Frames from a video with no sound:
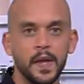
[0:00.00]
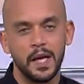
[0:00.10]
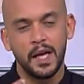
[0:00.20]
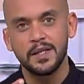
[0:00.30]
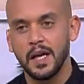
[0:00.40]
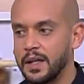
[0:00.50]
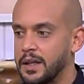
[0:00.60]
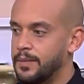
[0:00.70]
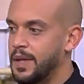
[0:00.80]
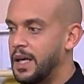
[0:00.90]
اللسعه
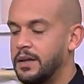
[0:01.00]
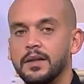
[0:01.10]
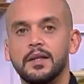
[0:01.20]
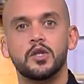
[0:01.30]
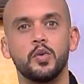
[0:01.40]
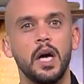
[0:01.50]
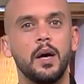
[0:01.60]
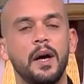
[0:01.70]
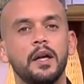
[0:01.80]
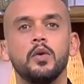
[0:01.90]
كده بتاعه
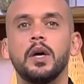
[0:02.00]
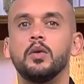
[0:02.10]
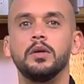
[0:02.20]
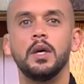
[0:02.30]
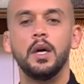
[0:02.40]
التشويحه مع انه ياخد